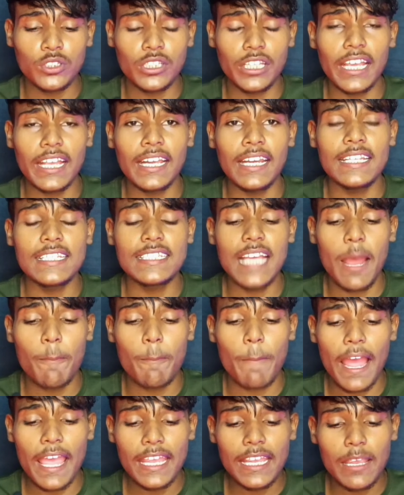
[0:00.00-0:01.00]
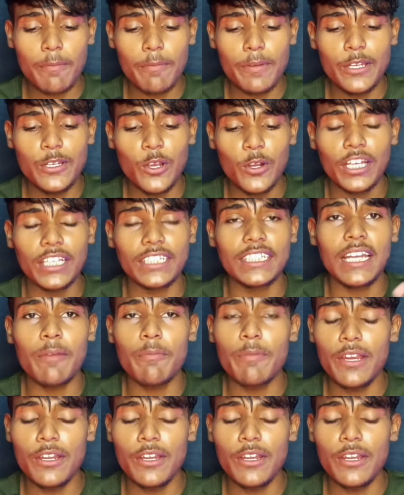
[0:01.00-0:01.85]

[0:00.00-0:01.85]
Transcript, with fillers: देख लीजिए आप भाई की वीडियो कितना